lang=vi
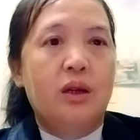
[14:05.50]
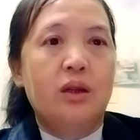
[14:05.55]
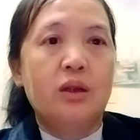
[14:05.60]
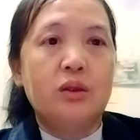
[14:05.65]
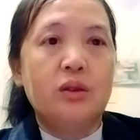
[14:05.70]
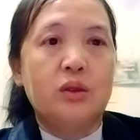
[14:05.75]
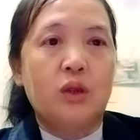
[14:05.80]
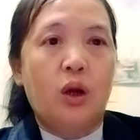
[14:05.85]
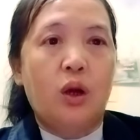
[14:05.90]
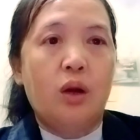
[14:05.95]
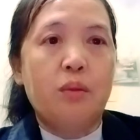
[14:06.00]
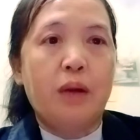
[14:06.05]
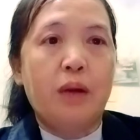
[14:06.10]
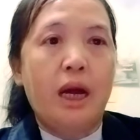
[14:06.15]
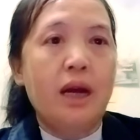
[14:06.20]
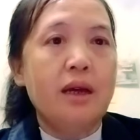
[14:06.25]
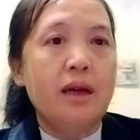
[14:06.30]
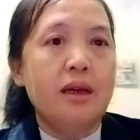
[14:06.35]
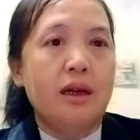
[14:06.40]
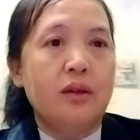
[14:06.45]
nếu chó
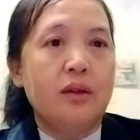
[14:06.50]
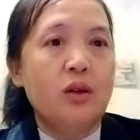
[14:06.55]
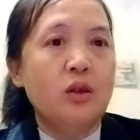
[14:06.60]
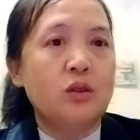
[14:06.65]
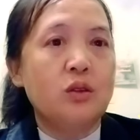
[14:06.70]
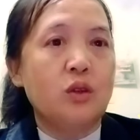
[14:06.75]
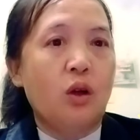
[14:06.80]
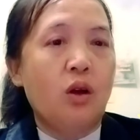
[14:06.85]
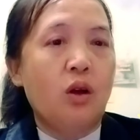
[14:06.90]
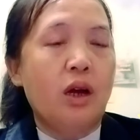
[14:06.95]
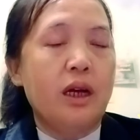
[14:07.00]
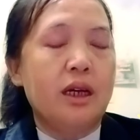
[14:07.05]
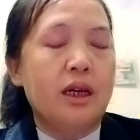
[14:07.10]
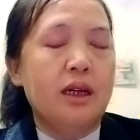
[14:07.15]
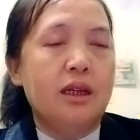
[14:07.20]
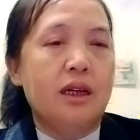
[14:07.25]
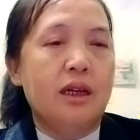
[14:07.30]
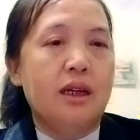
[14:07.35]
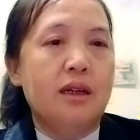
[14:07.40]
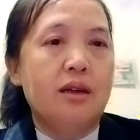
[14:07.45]
mà hai giờ cho chó
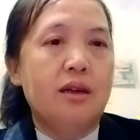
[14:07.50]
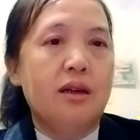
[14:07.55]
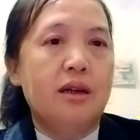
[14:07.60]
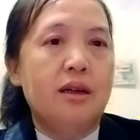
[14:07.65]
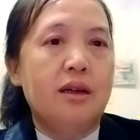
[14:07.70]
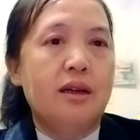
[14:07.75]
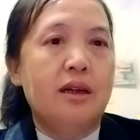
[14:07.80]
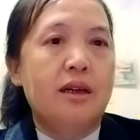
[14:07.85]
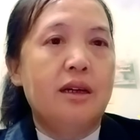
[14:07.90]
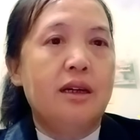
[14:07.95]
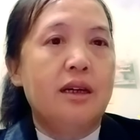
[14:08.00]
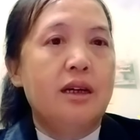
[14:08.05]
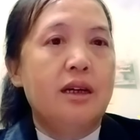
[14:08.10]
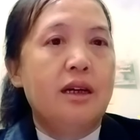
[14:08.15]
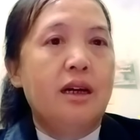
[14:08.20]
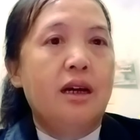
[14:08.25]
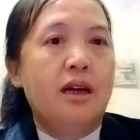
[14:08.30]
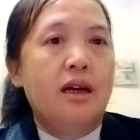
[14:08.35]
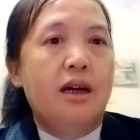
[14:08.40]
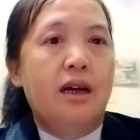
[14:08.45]
ấy nè nó
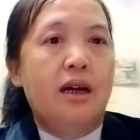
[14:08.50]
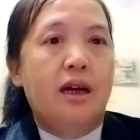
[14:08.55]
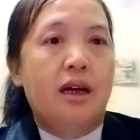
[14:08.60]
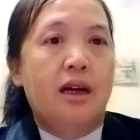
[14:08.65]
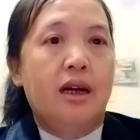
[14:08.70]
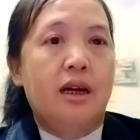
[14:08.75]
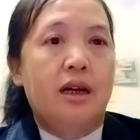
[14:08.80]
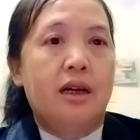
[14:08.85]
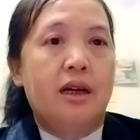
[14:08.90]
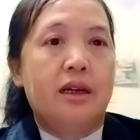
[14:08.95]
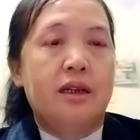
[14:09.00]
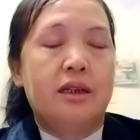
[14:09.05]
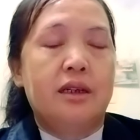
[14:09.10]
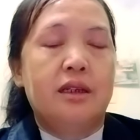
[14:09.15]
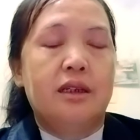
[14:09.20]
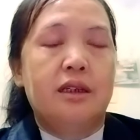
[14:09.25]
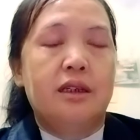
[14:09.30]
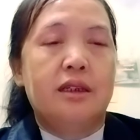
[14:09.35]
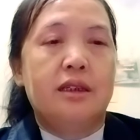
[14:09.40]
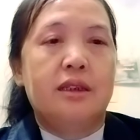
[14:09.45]

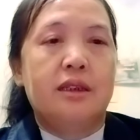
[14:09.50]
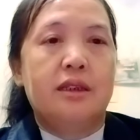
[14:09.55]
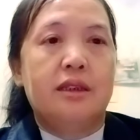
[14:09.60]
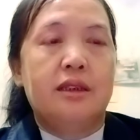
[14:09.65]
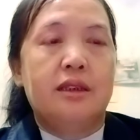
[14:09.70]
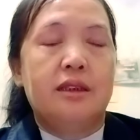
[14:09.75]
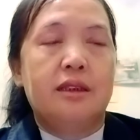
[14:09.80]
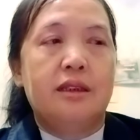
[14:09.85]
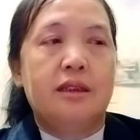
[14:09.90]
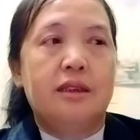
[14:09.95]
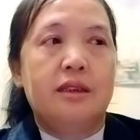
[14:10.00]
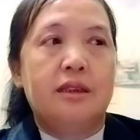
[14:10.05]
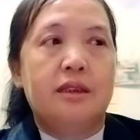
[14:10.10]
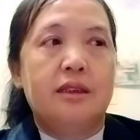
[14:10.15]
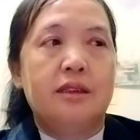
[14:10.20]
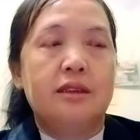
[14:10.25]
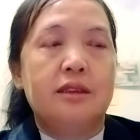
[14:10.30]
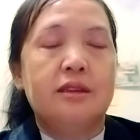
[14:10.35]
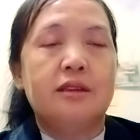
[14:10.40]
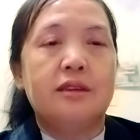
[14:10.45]
à
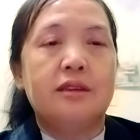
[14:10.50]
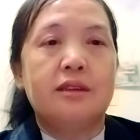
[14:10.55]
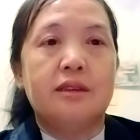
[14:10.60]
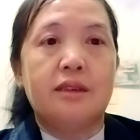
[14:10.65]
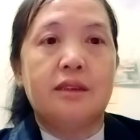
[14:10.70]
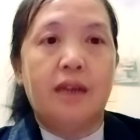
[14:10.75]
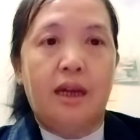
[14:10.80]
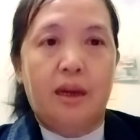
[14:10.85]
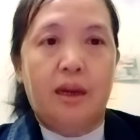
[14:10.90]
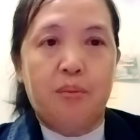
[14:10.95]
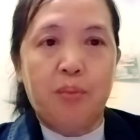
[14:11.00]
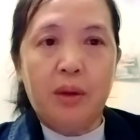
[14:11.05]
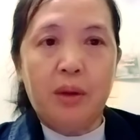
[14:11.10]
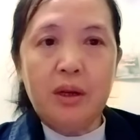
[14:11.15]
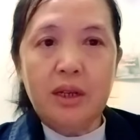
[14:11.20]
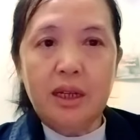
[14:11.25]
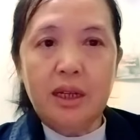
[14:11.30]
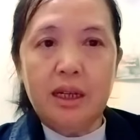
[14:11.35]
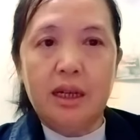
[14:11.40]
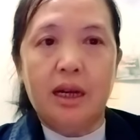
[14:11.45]
chế
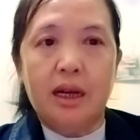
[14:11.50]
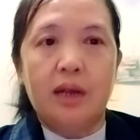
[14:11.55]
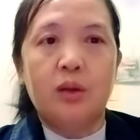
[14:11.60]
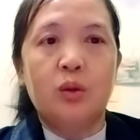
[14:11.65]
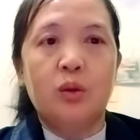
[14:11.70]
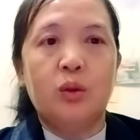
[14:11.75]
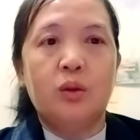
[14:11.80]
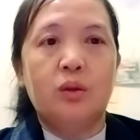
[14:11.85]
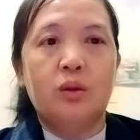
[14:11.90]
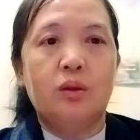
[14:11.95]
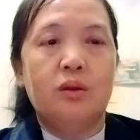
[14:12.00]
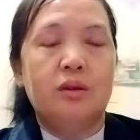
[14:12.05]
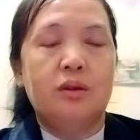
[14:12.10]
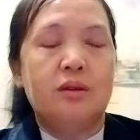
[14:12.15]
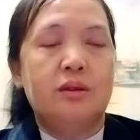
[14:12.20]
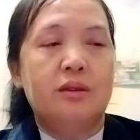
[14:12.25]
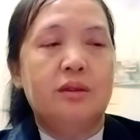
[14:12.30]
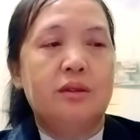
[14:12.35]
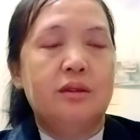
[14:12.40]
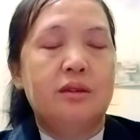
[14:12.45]
bó nè lô
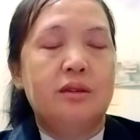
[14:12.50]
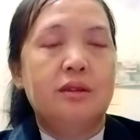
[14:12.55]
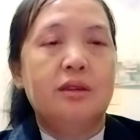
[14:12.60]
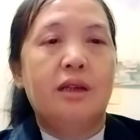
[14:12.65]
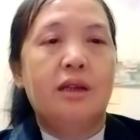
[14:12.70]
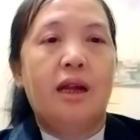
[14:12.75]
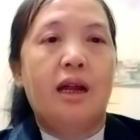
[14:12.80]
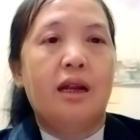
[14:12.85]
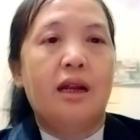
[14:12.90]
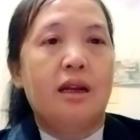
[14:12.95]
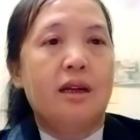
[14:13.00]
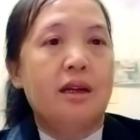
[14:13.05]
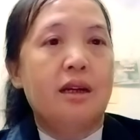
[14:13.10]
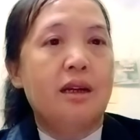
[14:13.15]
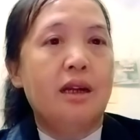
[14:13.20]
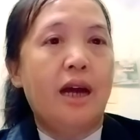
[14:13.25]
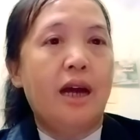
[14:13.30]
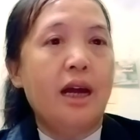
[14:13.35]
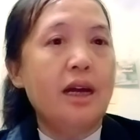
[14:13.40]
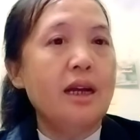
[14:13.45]

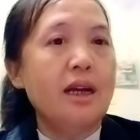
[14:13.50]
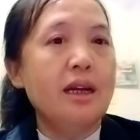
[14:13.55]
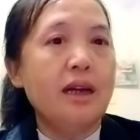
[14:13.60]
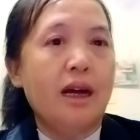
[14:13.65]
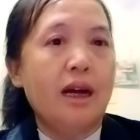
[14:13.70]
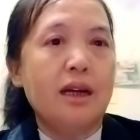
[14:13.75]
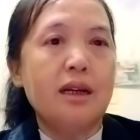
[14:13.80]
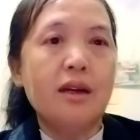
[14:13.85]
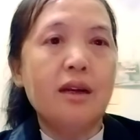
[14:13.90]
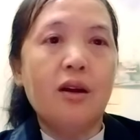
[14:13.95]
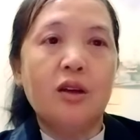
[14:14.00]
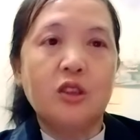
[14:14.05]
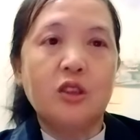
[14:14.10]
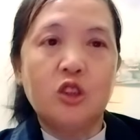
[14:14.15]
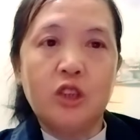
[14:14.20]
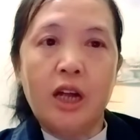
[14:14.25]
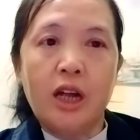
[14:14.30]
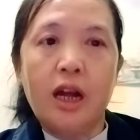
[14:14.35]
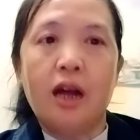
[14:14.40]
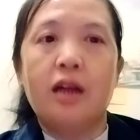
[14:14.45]
lai lăng lo
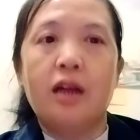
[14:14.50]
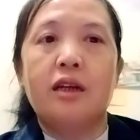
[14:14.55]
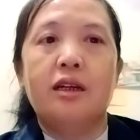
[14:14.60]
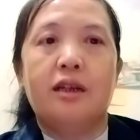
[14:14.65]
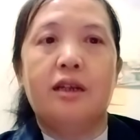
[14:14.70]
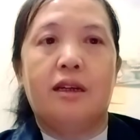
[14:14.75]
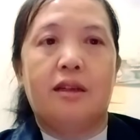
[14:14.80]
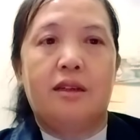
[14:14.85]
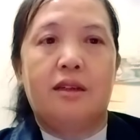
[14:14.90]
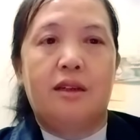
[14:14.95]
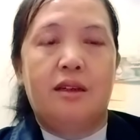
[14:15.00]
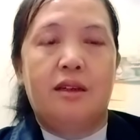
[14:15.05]
cha nữa